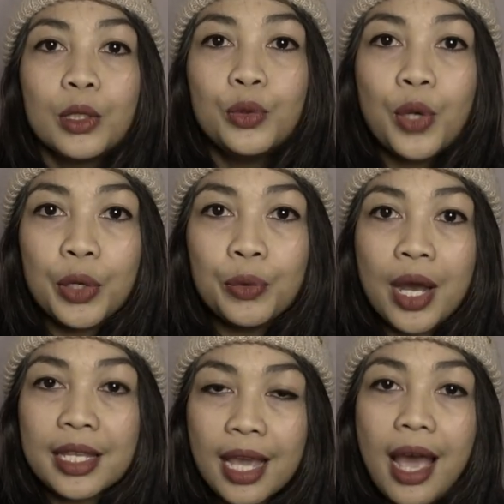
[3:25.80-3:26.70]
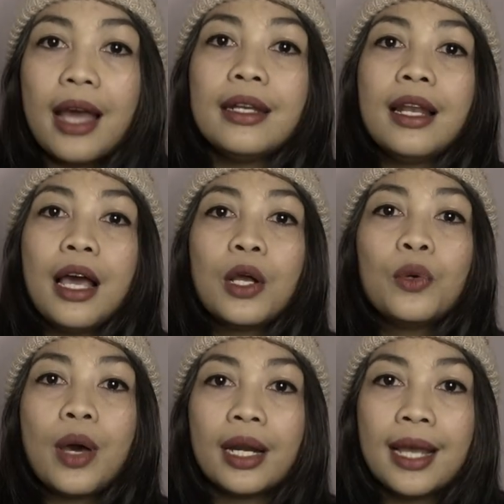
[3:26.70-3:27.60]
Dua-duanya adalah
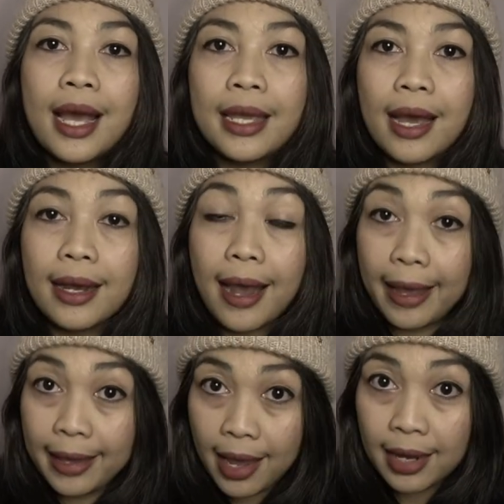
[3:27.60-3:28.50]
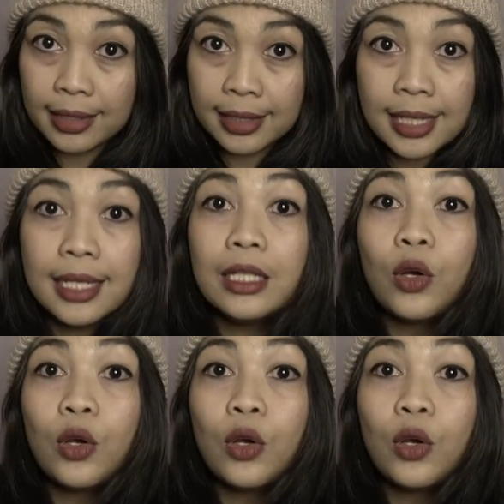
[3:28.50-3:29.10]
keluarga yang kaya di